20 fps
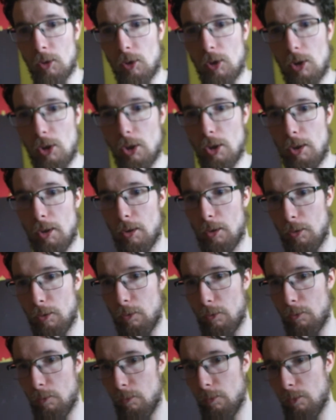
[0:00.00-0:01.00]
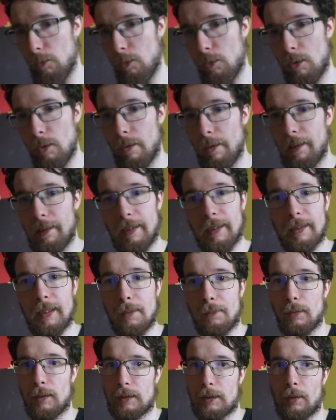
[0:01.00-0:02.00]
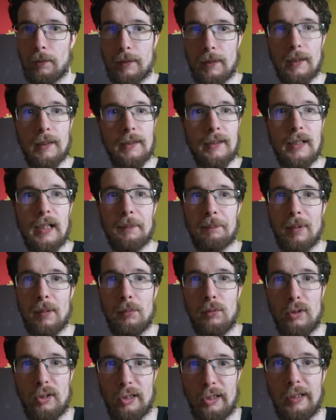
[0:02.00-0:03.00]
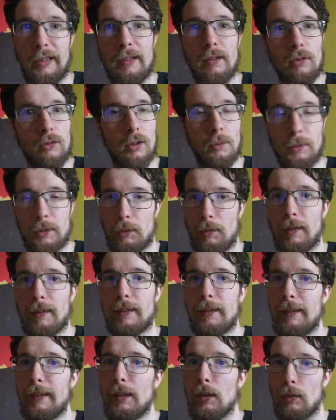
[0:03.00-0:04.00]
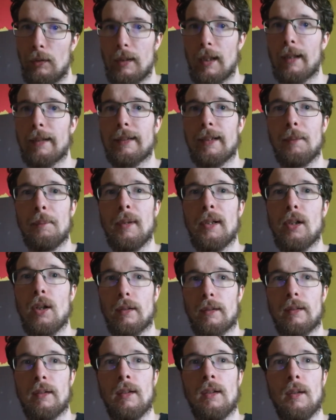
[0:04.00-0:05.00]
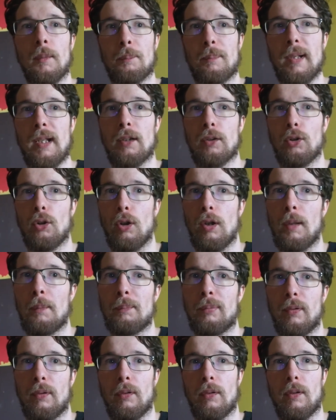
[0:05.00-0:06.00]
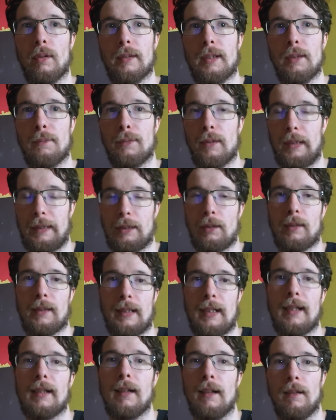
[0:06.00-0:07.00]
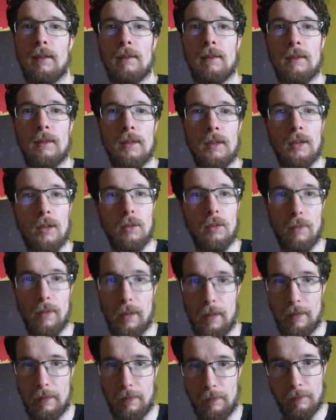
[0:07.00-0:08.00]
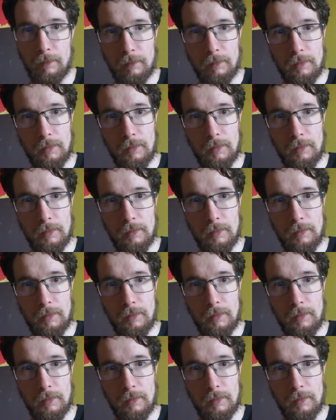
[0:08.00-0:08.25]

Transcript: Et la défense centrale qui n'a pas bougé. Comme je l'ai dit, l'un des meilleurs pairs d'Europe en défense centrale. Voilà.